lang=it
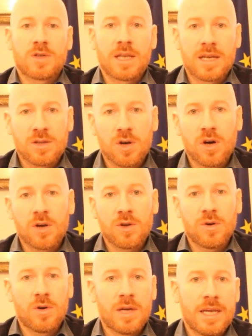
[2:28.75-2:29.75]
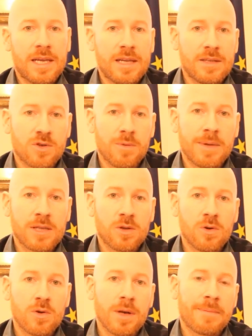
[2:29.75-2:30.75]
territorio in
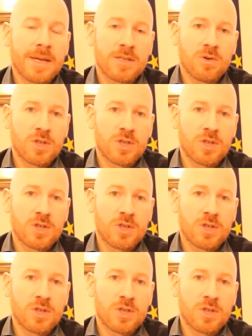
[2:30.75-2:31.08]
Solbiatelona presso